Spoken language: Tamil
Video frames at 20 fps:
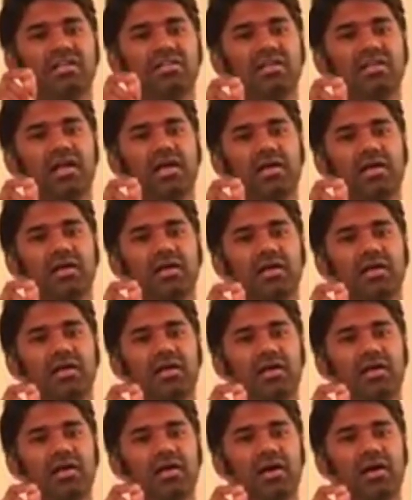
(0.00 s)
சதுர
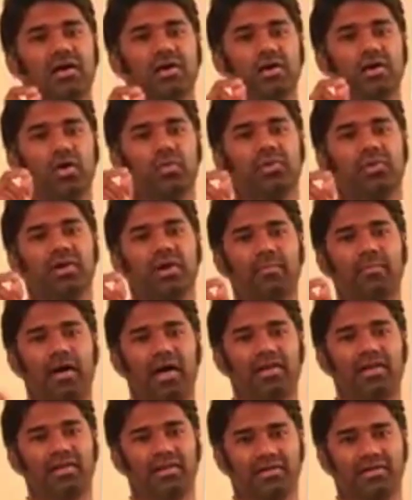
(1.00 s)

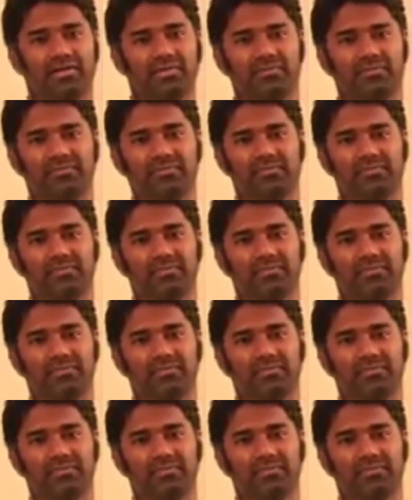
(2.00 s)
கிலோமீட்டராக மாறி இருக்கு